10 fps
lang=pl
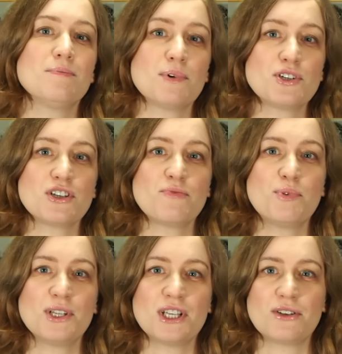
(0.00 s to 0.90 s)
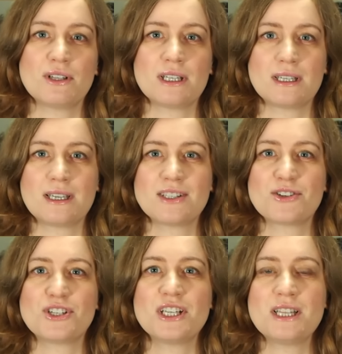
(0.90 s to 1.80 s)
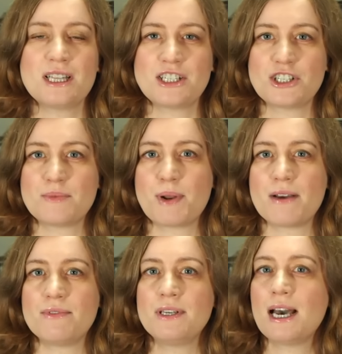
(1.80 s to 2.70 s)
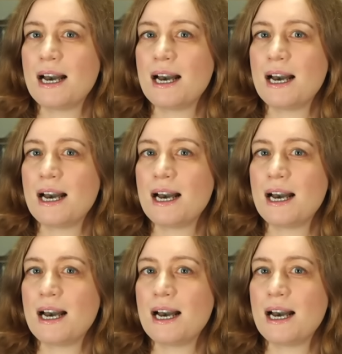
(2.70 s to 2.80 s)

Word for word: Może nie wpłynie to na takie codzienne nasze sprawy,